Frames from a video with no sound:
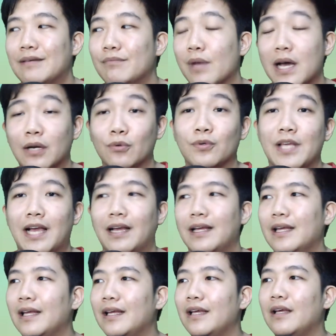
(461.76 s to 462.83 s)
baru yang
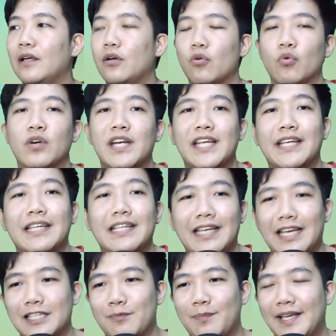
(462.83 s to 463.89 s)
unik
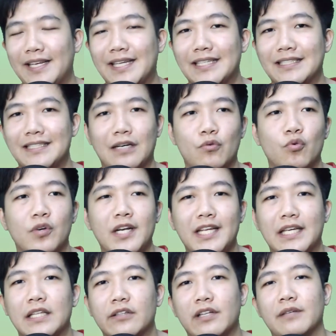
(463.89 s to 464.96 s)
experience yang unik
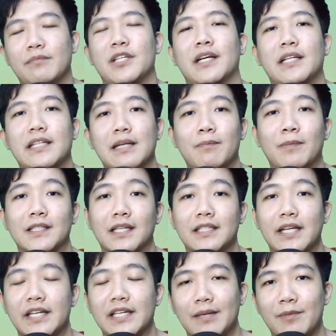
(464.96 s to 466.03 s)
gitu yang bisa kalian dapatkan
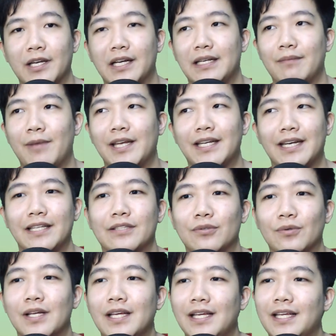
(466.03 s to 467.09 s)
dari game yang kalian mainkan itu
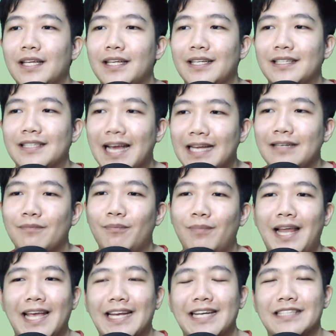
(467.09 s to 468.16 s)
dan
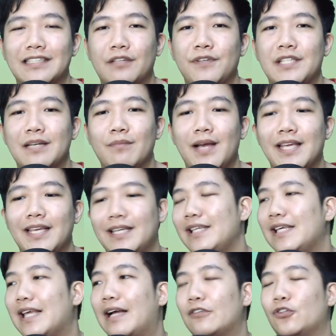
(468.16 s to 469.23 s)
pelayanan service yang baik
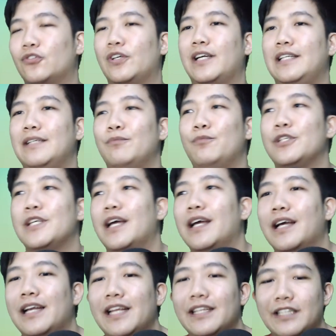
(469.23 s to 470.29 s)
ya contohnya kalian punya
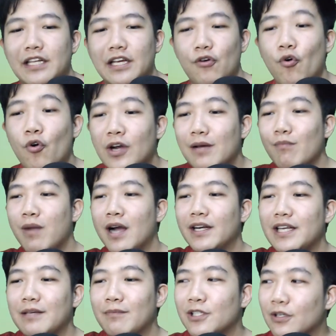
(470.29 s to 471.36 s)
ngelihat ada oh ada bug
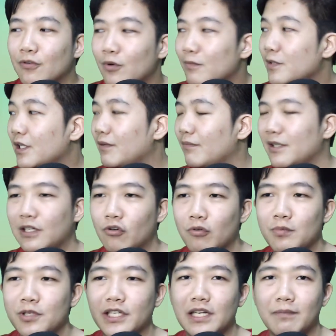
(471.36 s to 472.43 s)
nih masa gue bisa masa gue
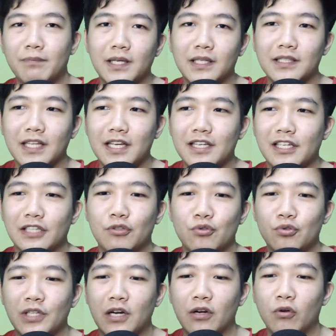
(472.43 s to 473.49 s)
bisa dapat satu
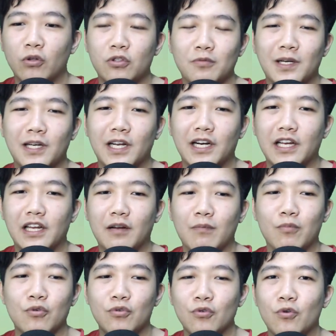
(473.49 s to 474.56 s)
juta gold cuma gara-gara
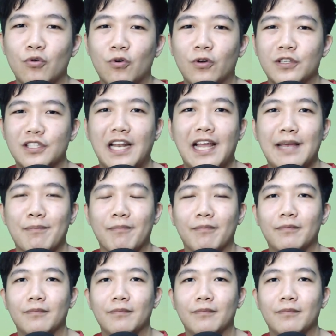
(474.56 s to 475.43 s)
bunuh slime